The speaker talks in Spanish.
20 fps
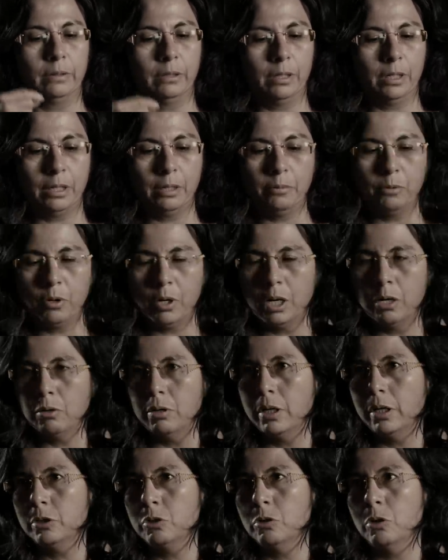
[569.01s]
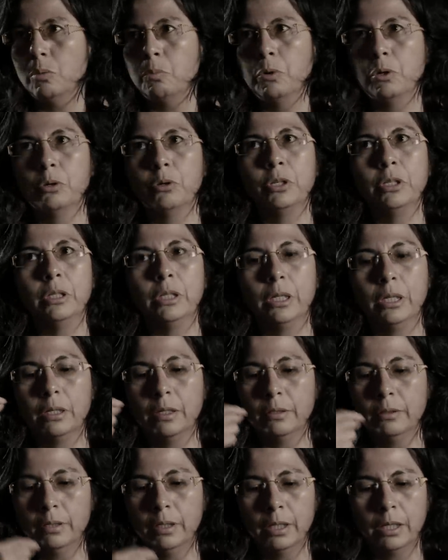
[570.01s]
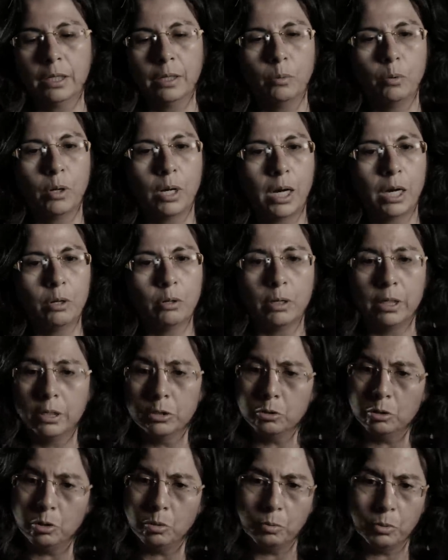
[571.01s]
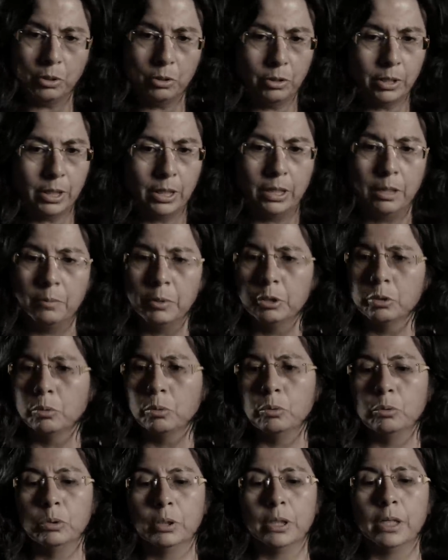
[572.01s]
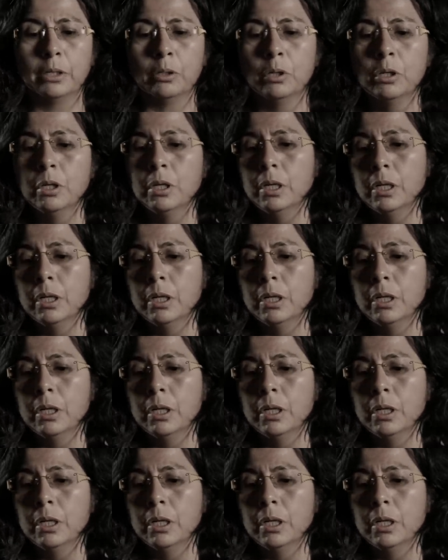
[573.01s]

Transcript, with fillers: tienes que buscar los derechos de los pueblos indígenas, tienes que buscar los derechos de los pueblos en aislamiento voluntario,